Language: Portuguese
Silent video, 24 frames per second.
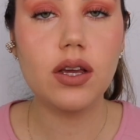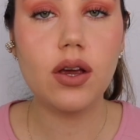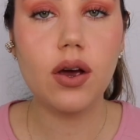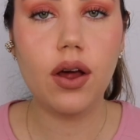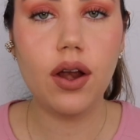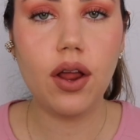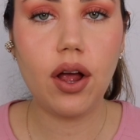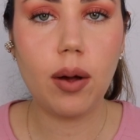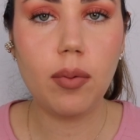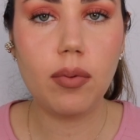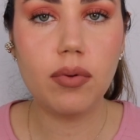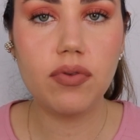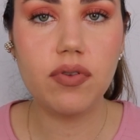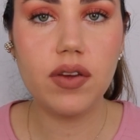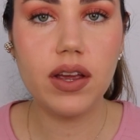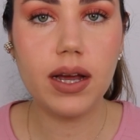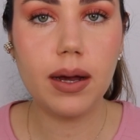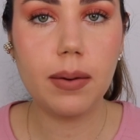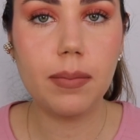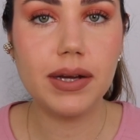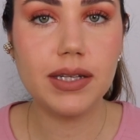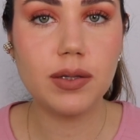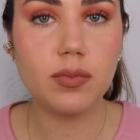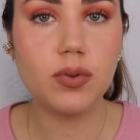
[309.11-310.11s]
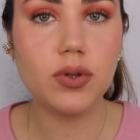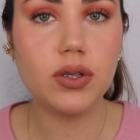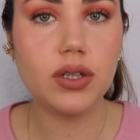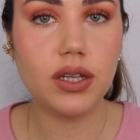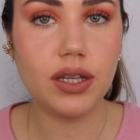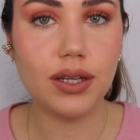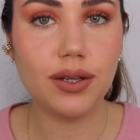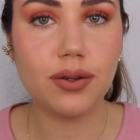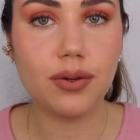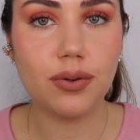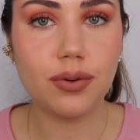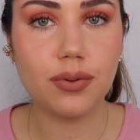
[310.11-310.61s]
olha como fica mais
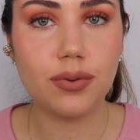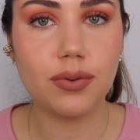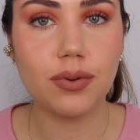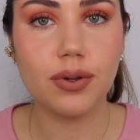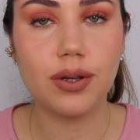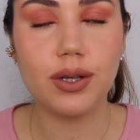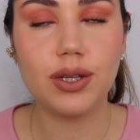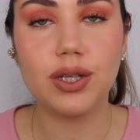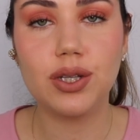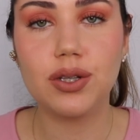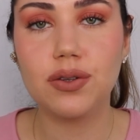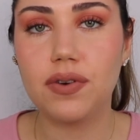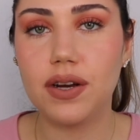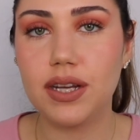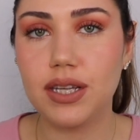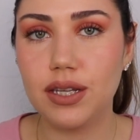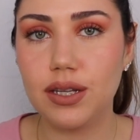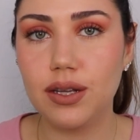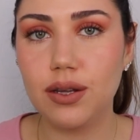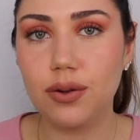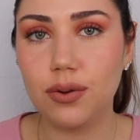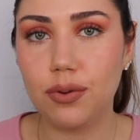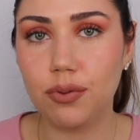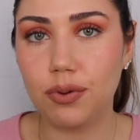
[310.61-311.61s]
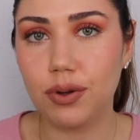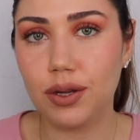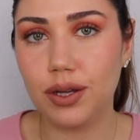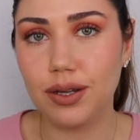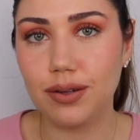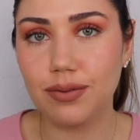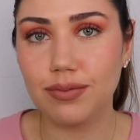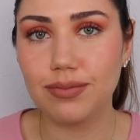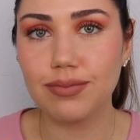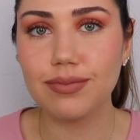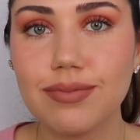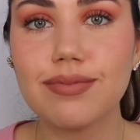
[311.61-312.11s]
bonito quando a gente faz esse
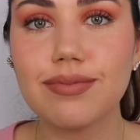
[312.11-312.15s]
truque.